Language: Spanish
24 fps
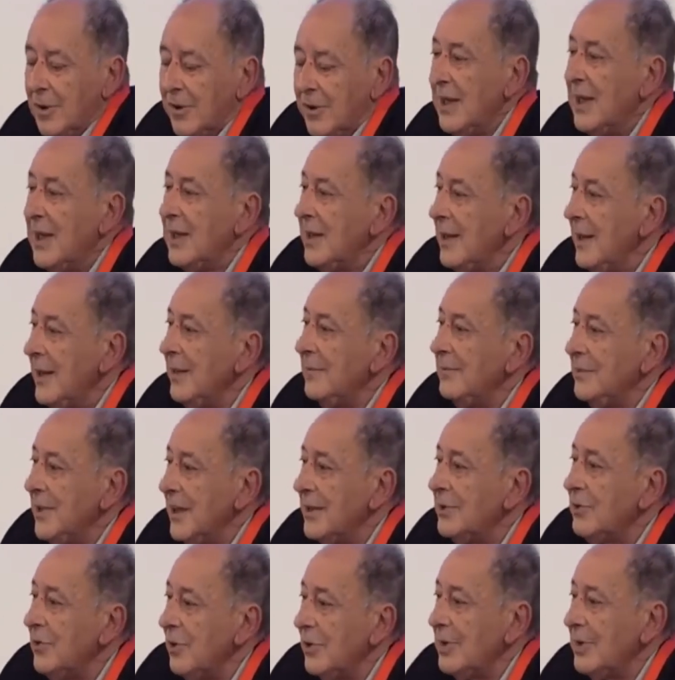Y entonces
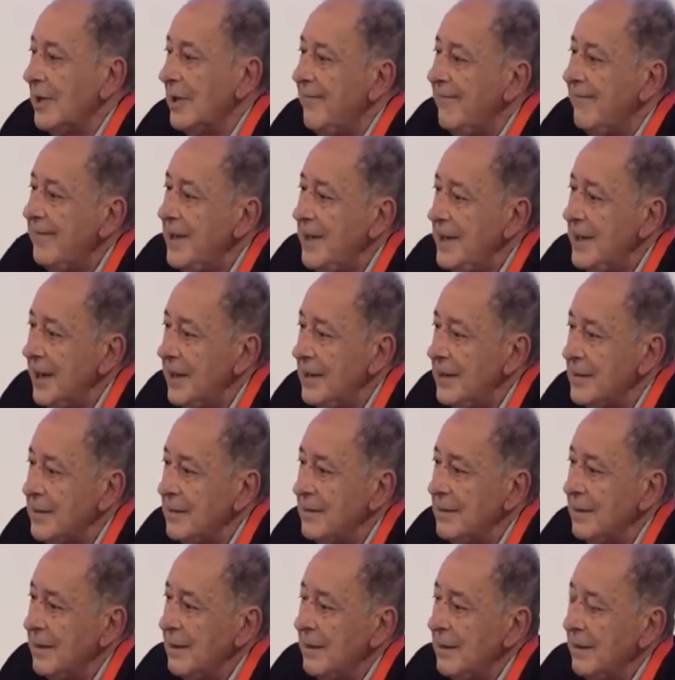hacían unas tortas
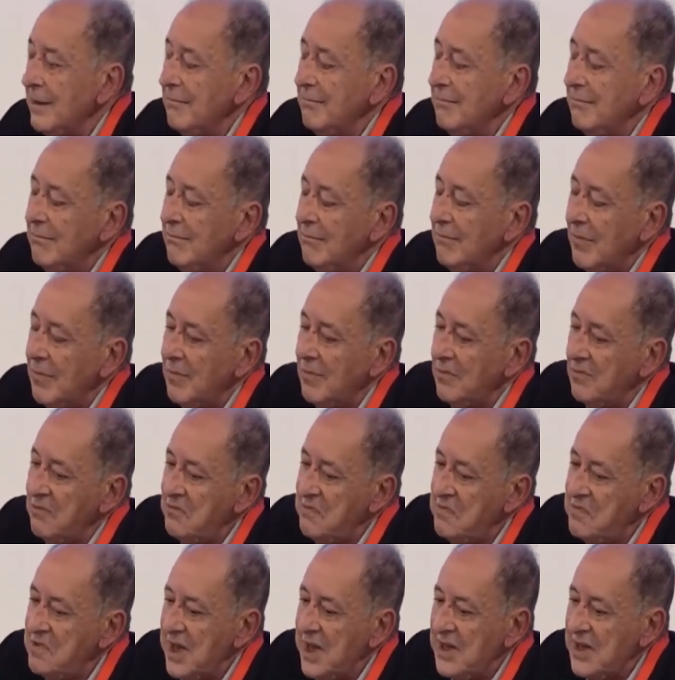finas,
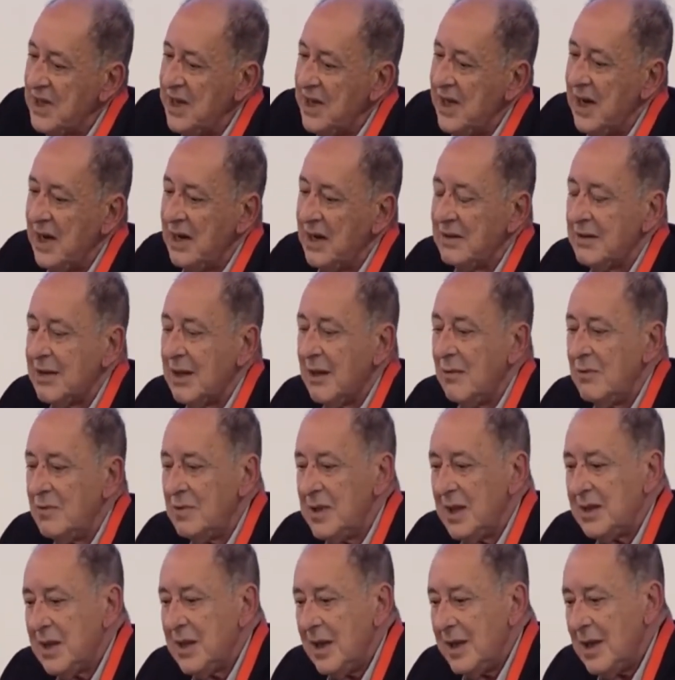unas,
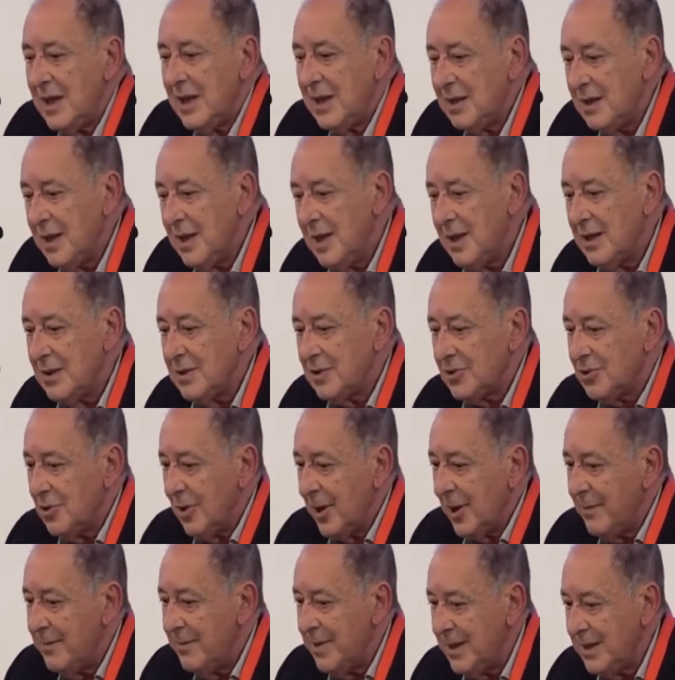eran, tenían
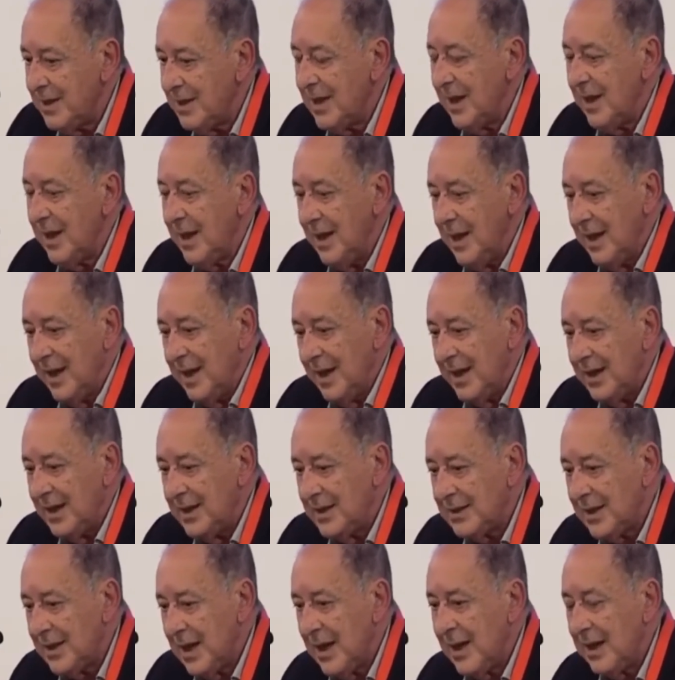solamente
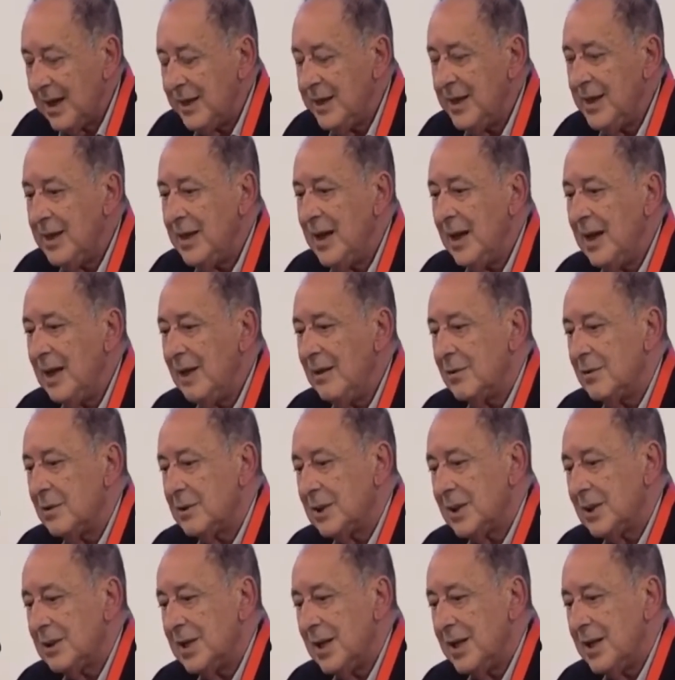esa
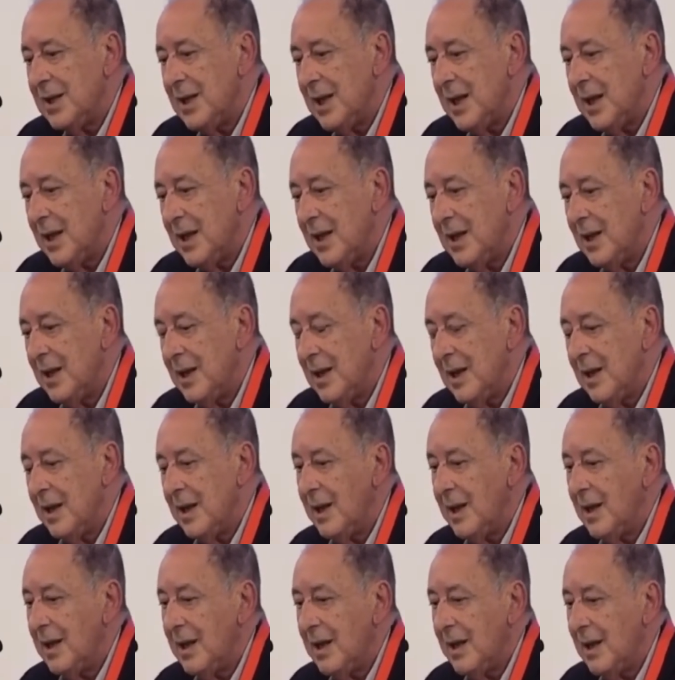harina, otras tenían,
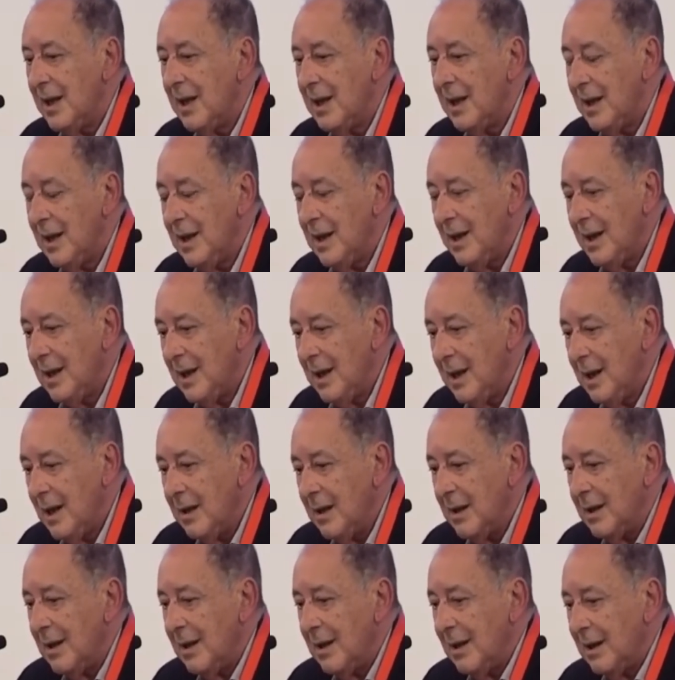
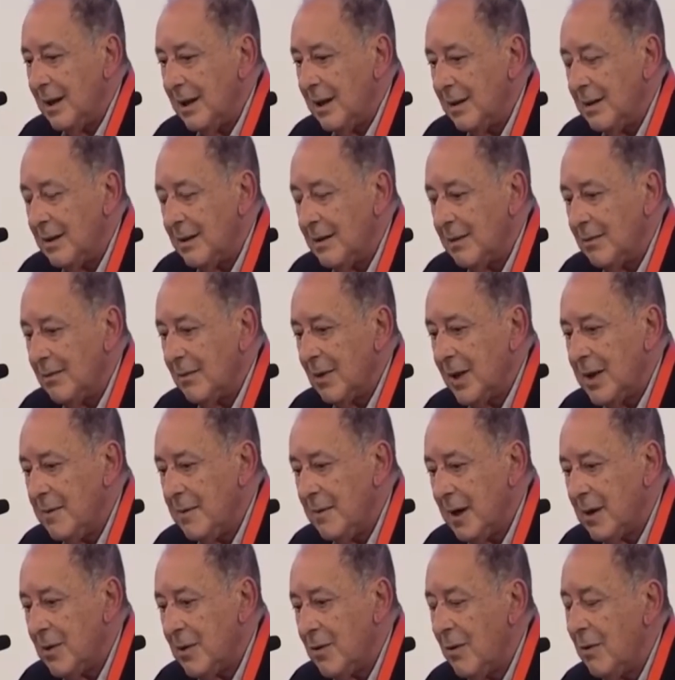eh,
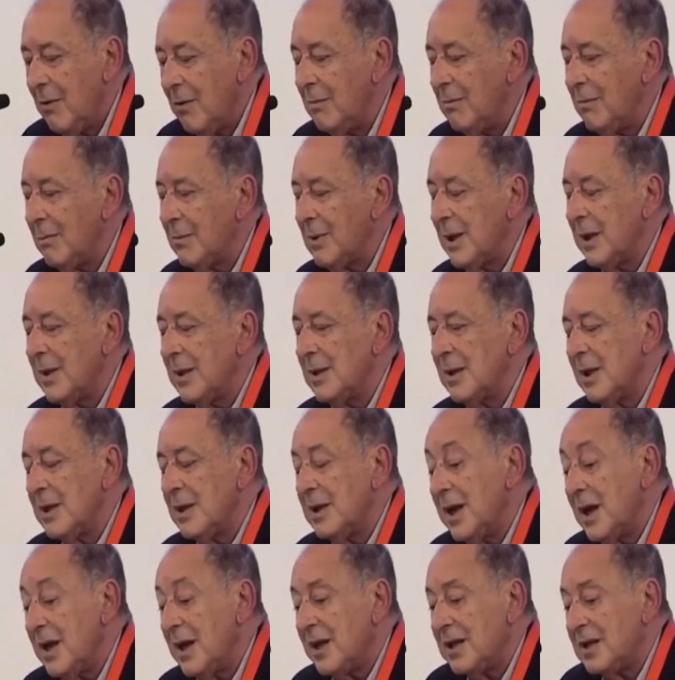iban con,
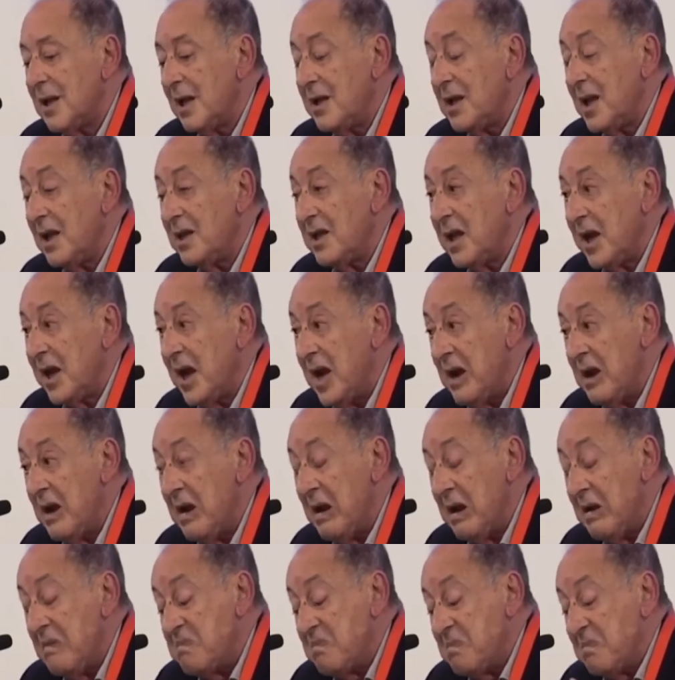que decían que tenían
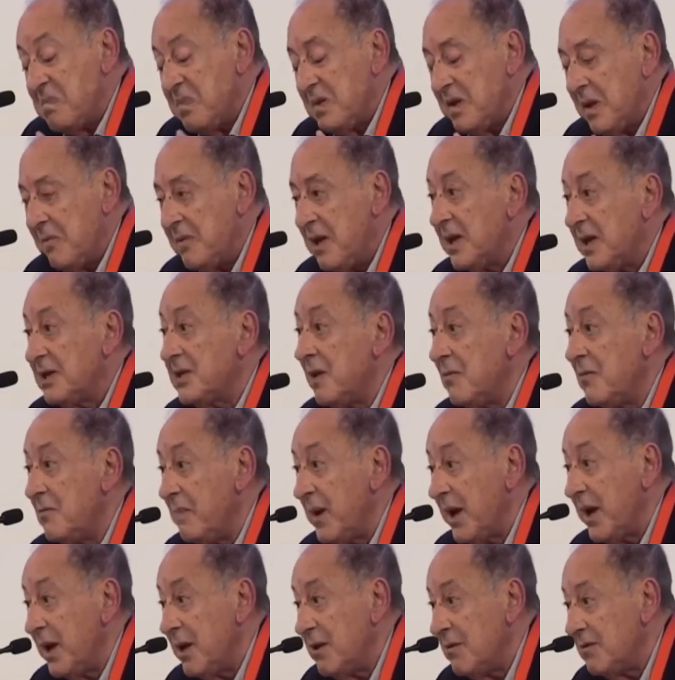naranja, debería
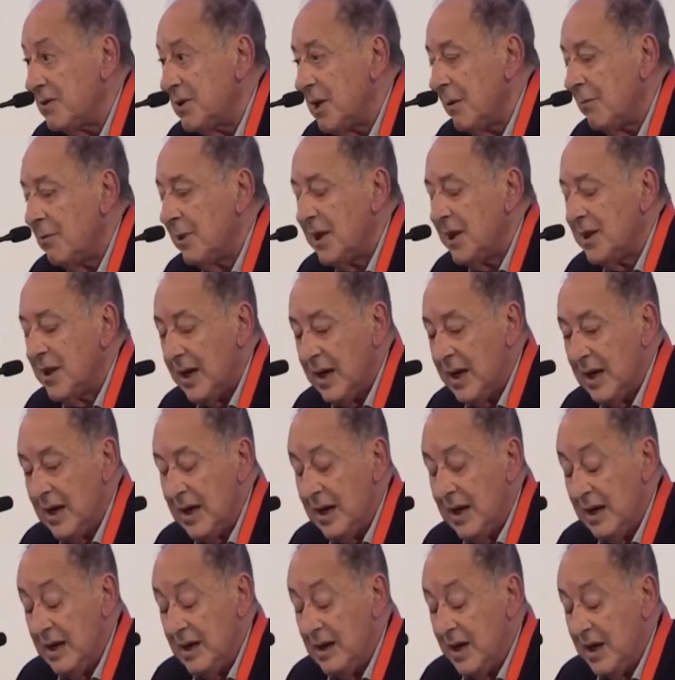ser un pequeño sabor a
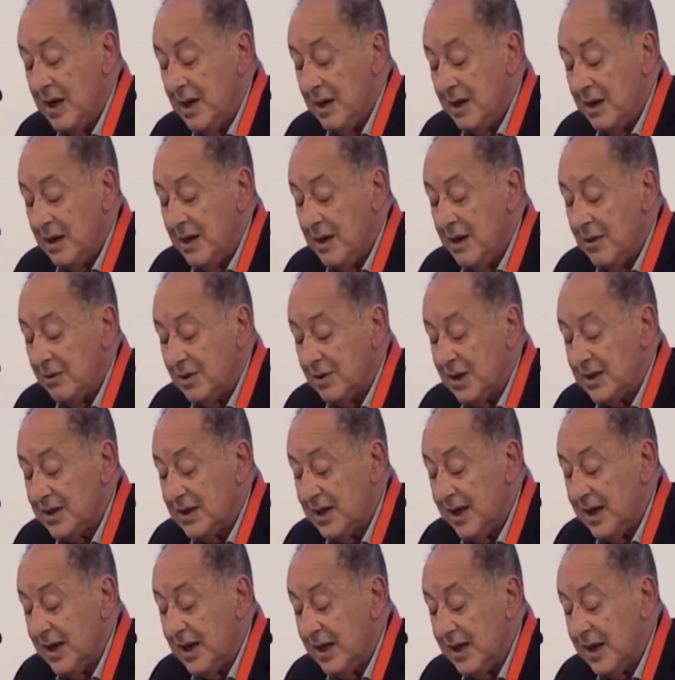naranja, y
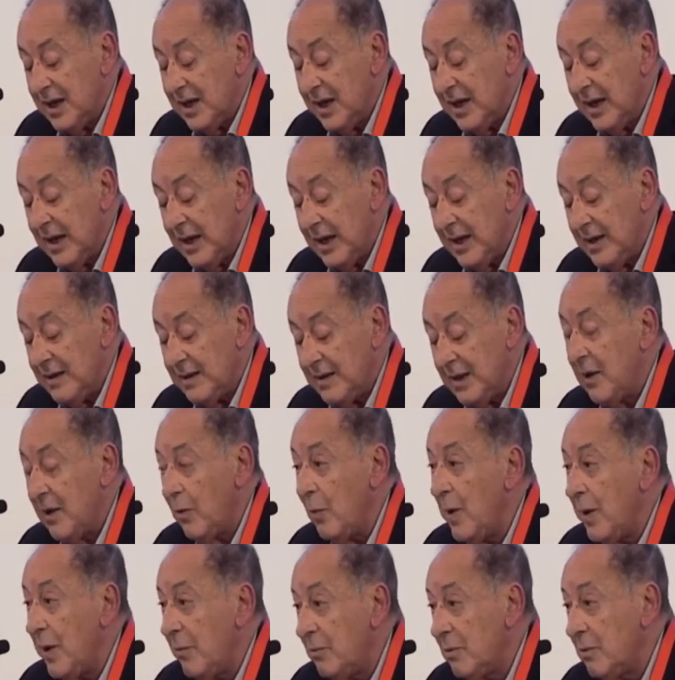otras eran
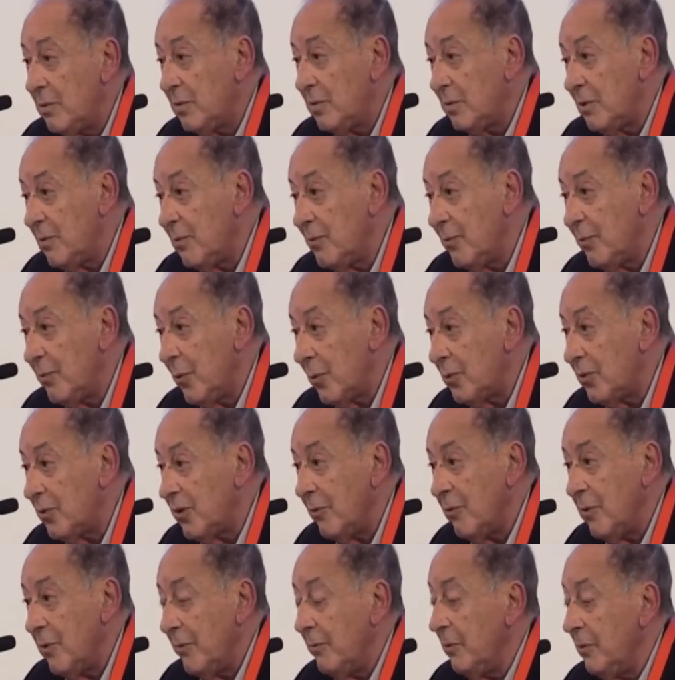de, de huevo, con un
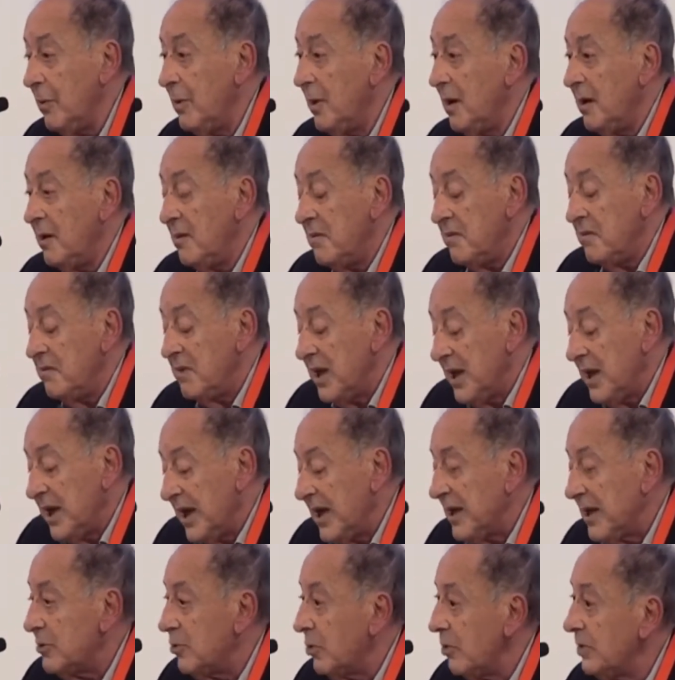poco de huevo,
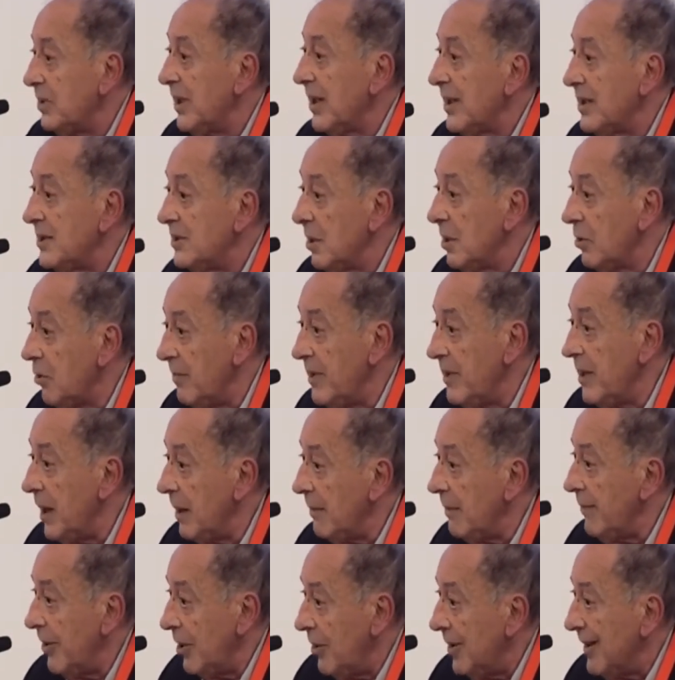y eran las tortas que se
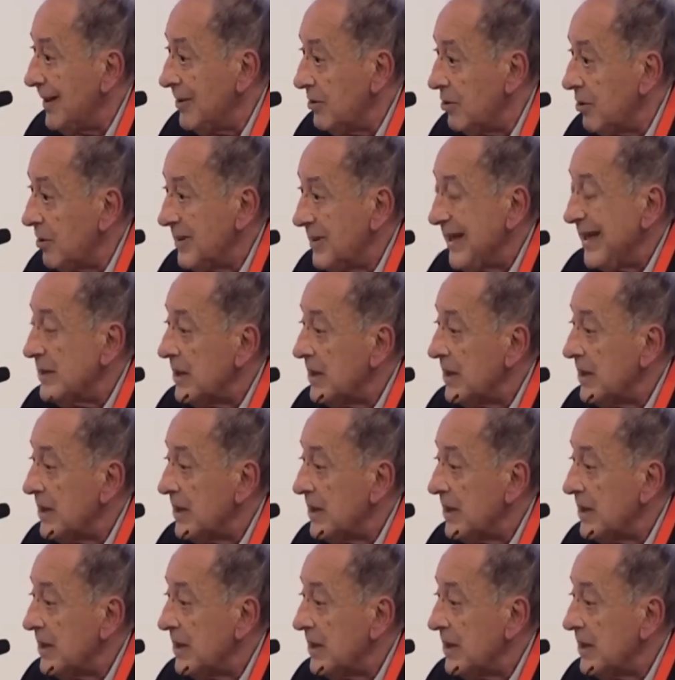comían, pero eran